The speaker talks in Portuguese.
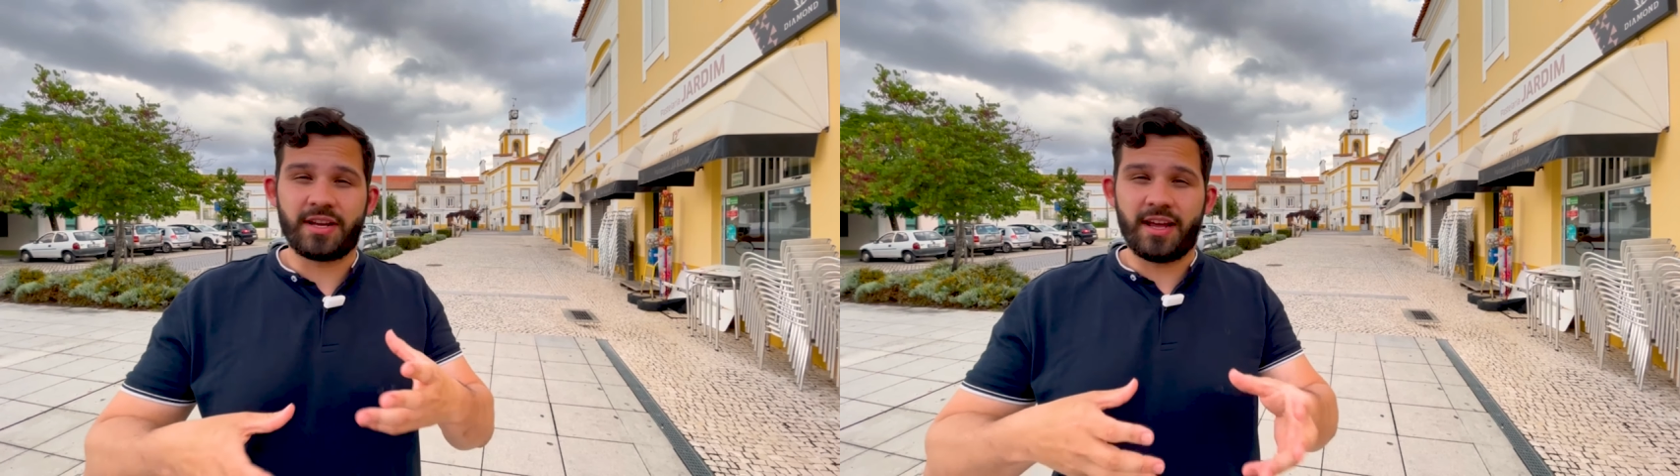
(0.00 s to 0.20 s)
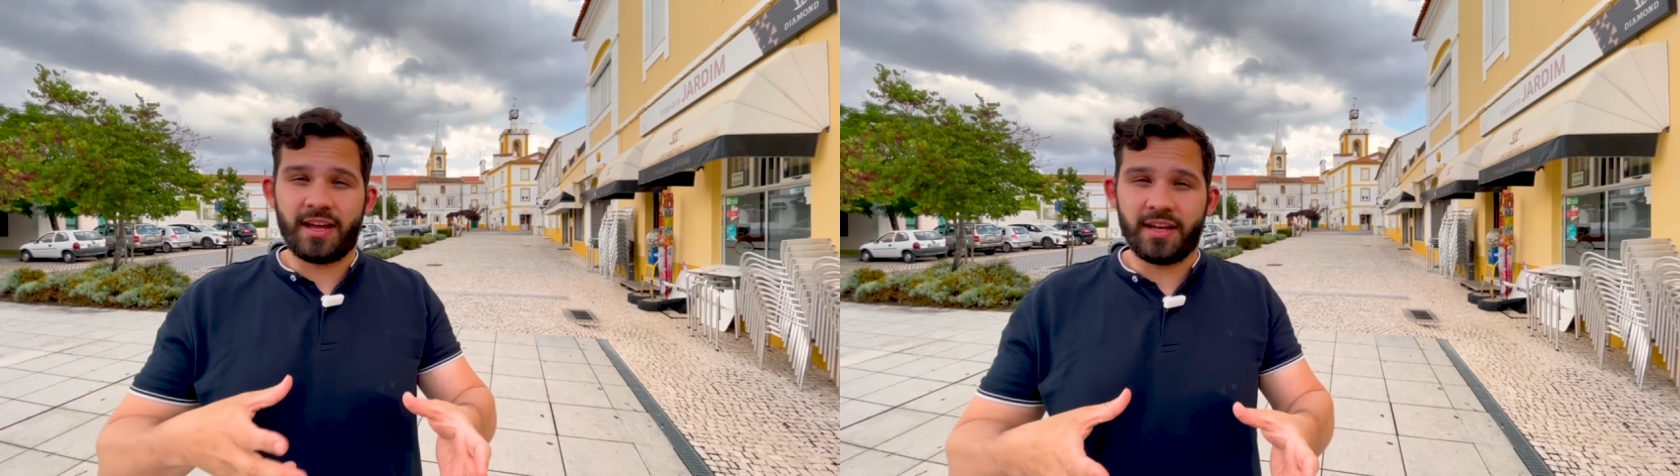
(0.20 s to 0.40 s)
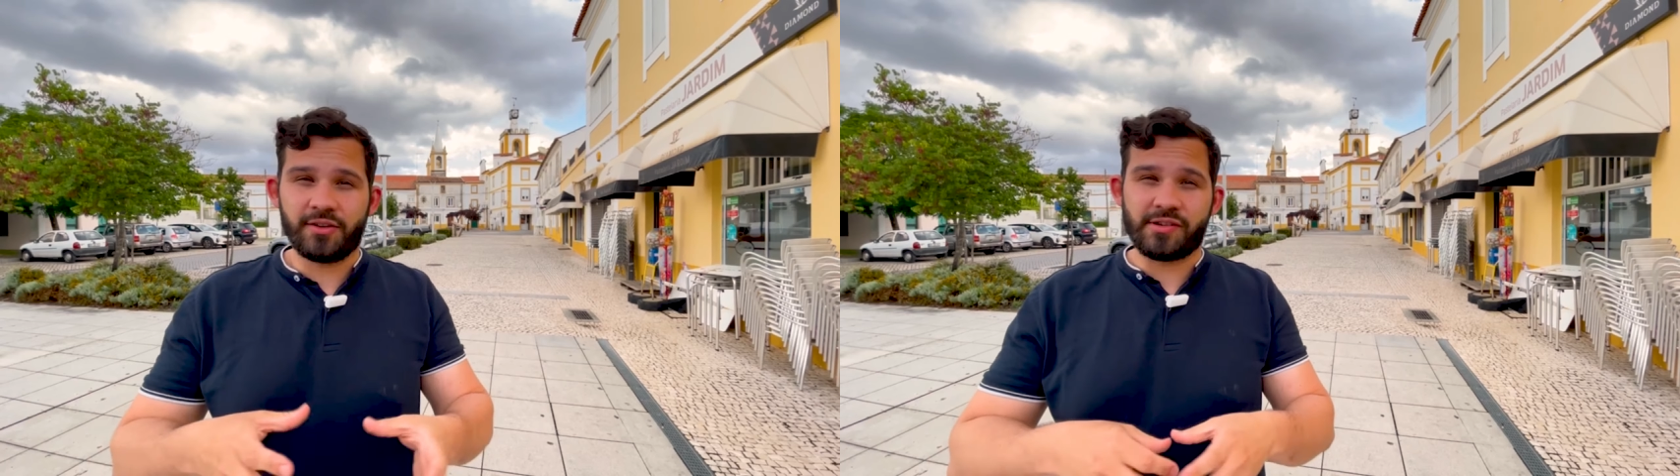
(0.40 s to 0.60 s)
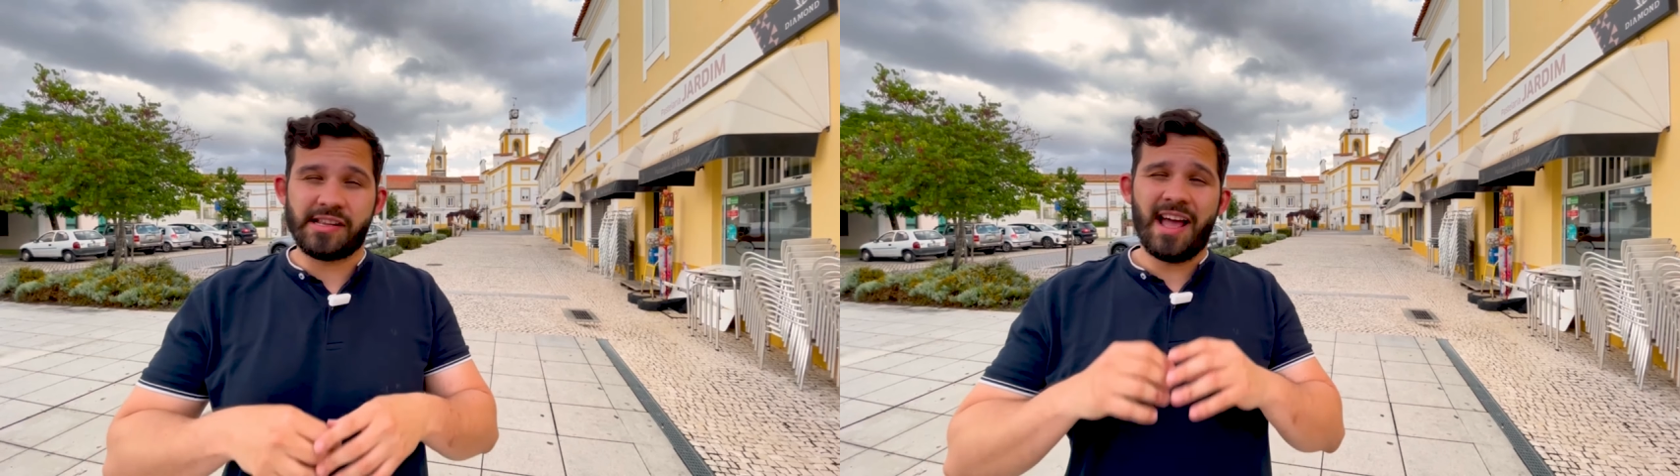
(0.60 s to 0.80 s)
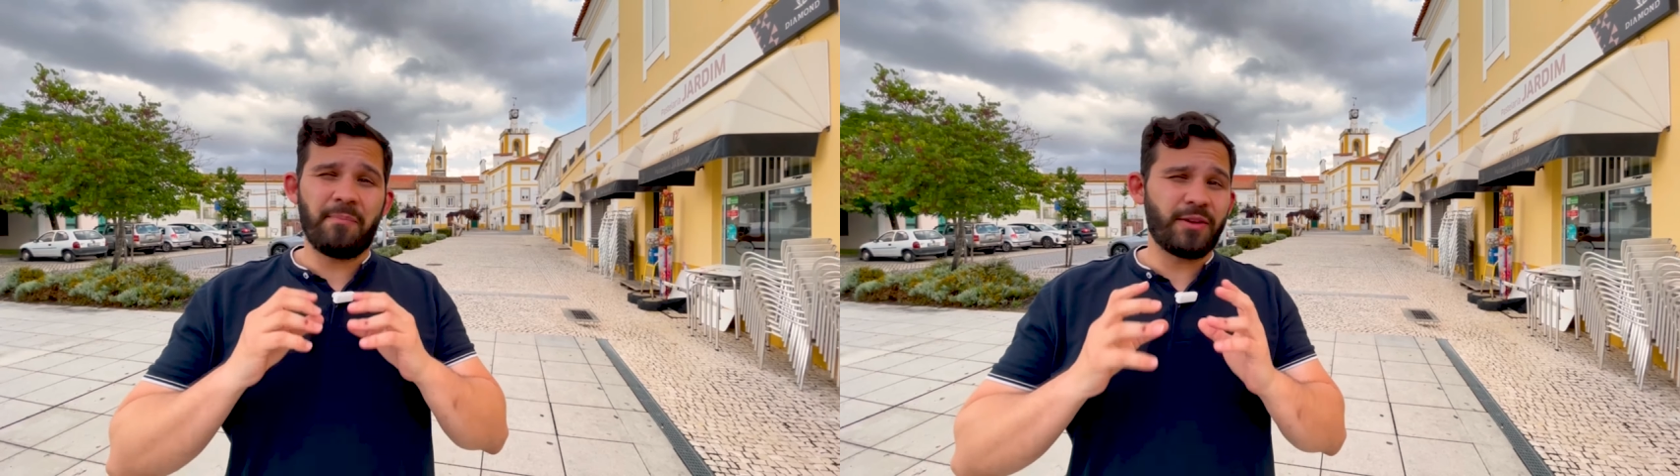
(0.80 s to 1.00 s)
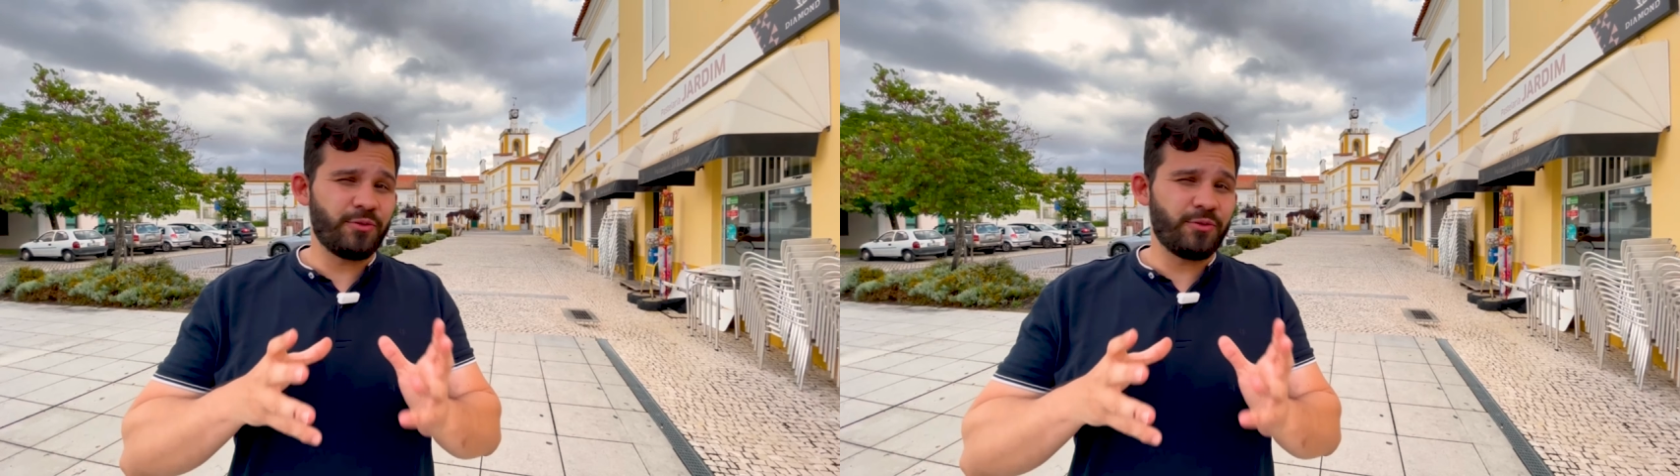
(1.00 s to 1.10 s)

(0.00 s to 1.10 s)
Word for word: guerreiros, da época